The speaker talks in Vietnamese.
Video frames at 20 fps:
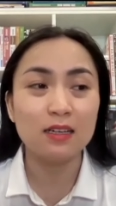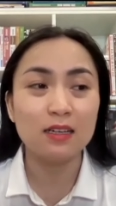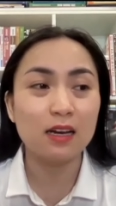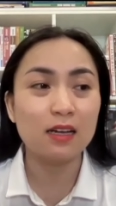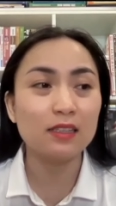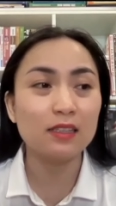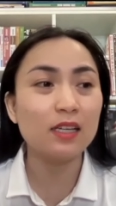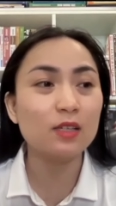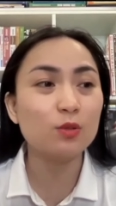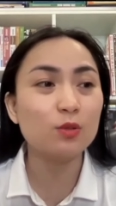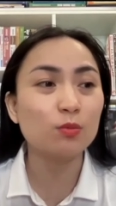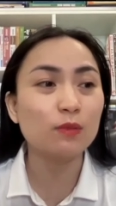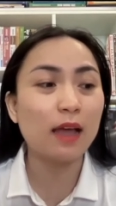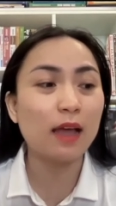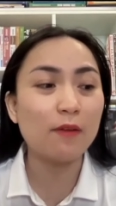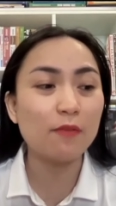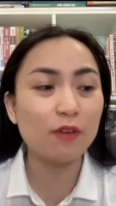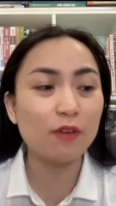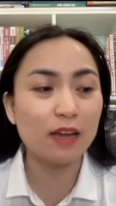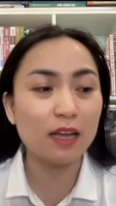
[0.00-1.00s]
đấy đây chúng
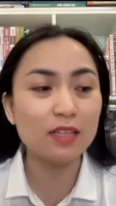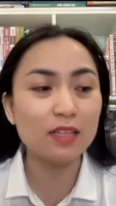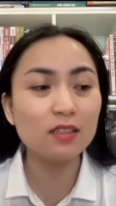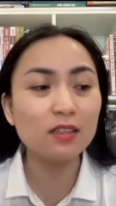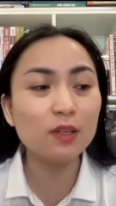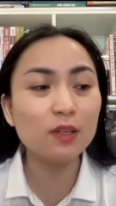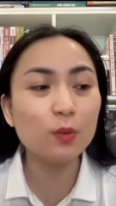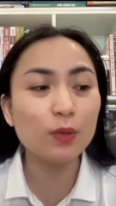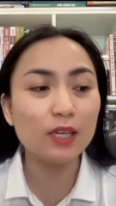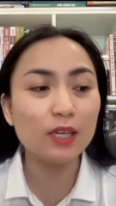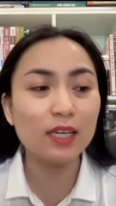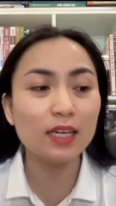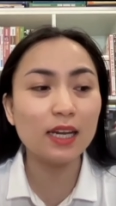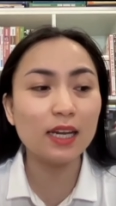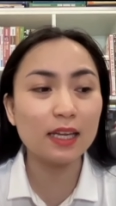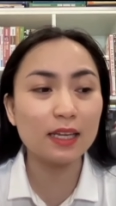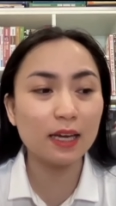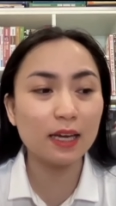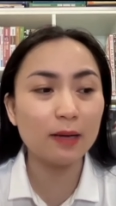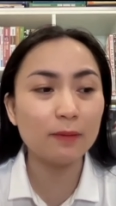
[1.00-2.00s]
ta cũng phải hết sức lưu ý cái
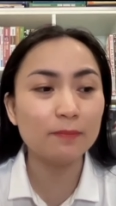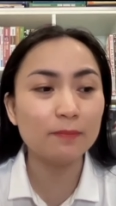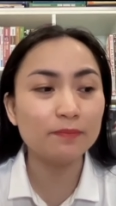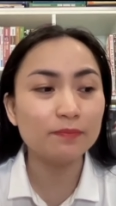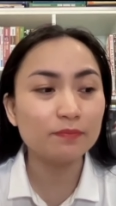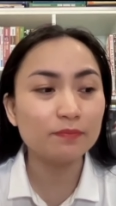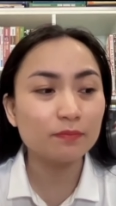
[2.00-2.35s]
này ha